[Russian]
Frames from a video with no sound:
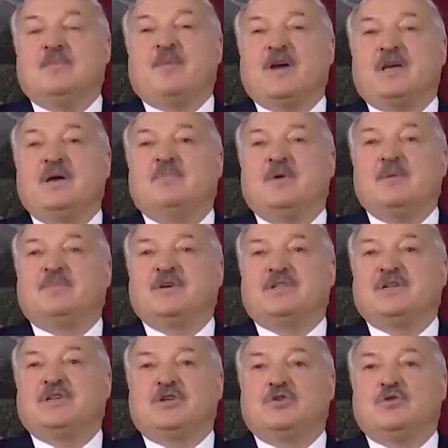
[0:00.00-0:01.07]
и погибли бы
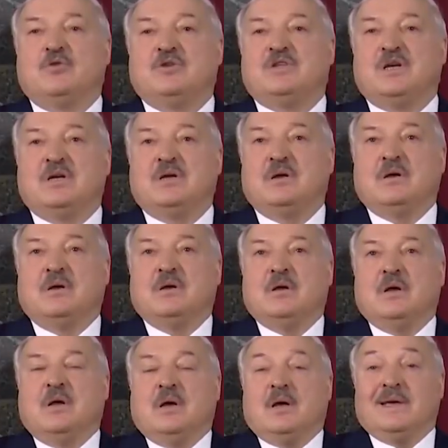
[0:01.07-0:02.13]
тысячу людей.
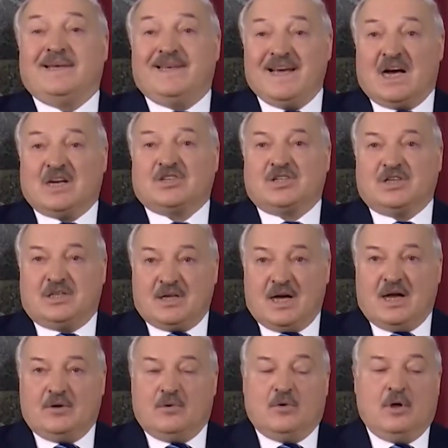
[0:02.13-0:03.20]
Я
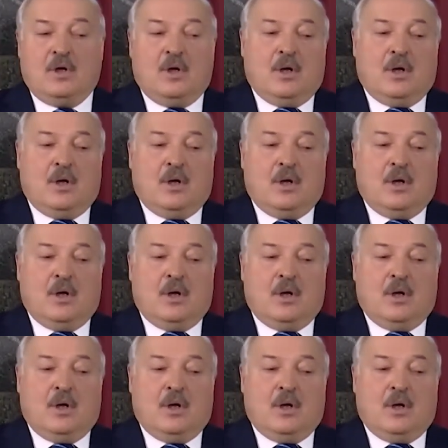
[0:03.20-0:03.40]
считаю,